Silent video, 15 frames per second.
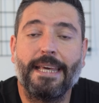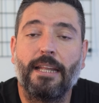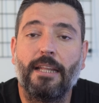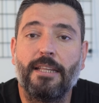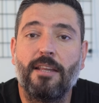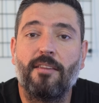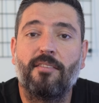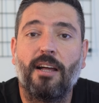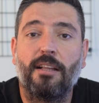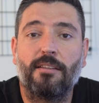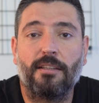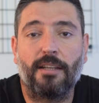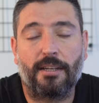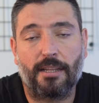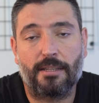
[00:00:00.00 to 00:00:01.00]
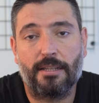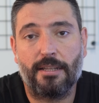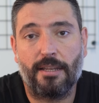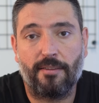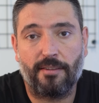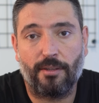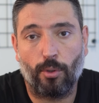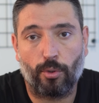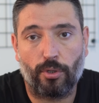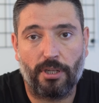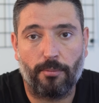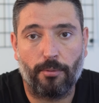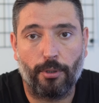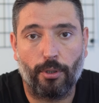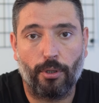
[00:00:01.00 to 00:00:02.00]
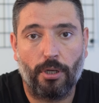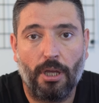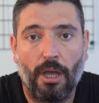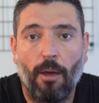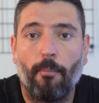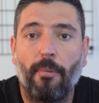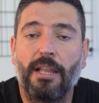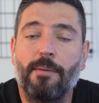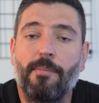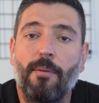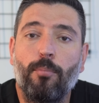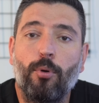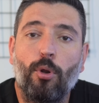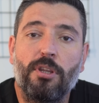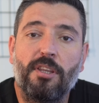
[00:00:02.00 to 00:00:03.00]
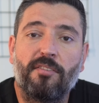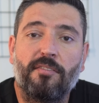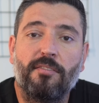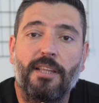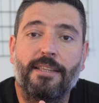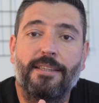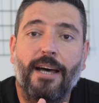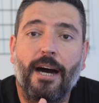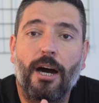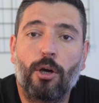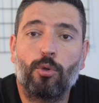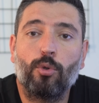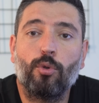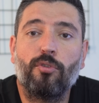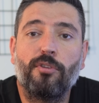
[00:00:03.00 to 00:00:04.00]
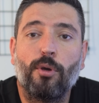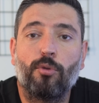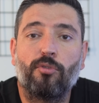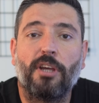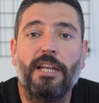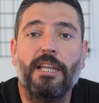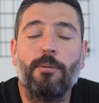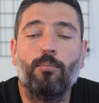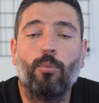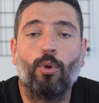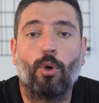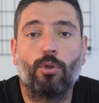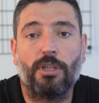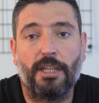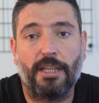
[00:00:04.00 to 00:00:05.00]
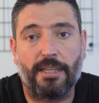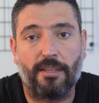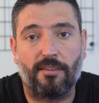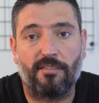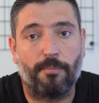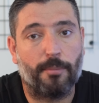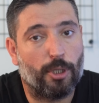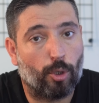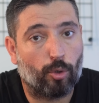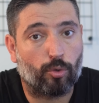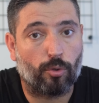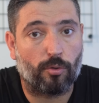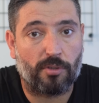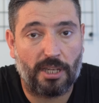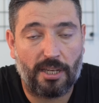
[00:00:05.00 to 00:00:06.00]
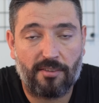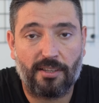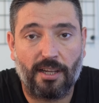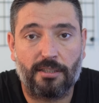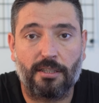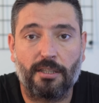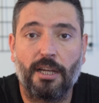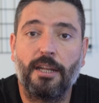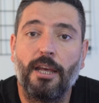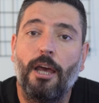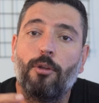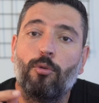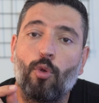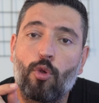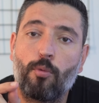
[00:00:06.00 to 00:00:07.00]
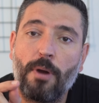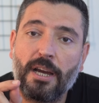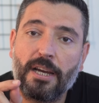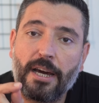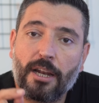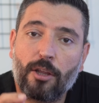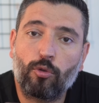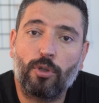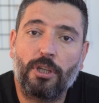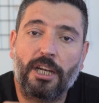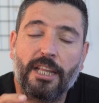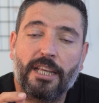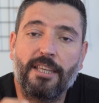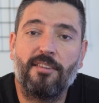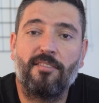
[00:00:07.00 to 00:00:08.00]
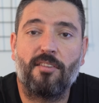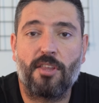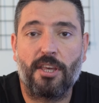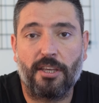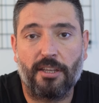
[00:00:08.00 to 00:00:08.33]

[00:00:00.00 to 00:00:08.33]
ya da denizaltılardan da denize dökülebiliyor. Malaman projesinde taarruzi özellik bu noktada gizli. Biliyorsunuz denizaltılar düşman karasularına gizlice